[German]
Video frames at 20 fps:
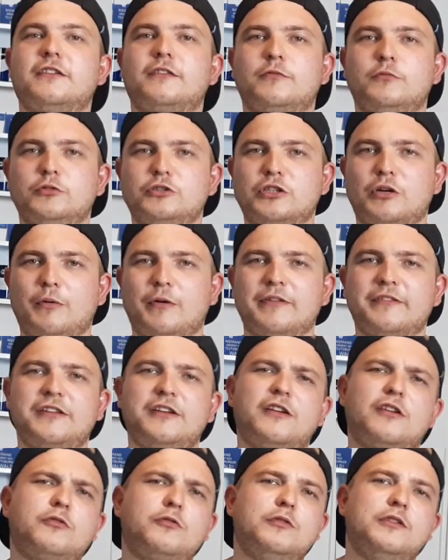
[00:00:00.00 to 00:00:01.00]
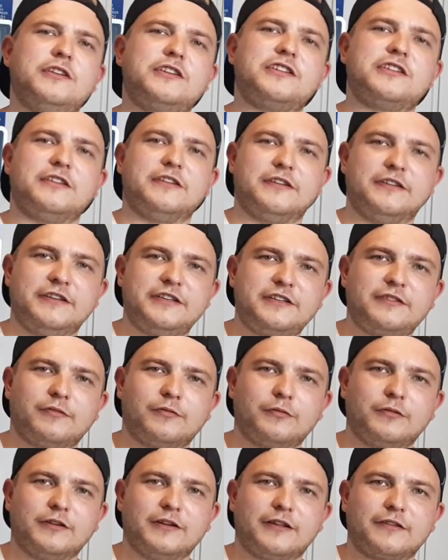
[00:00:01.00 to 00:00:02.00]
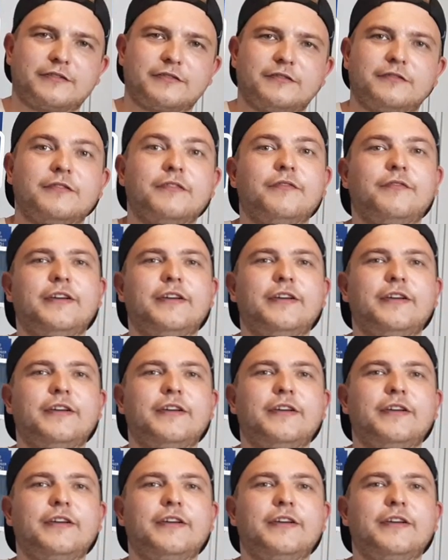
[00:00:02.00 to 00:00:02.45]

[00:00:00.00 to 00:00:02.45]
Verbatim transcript: Zuschauer sind natürlich nicht zugelassen.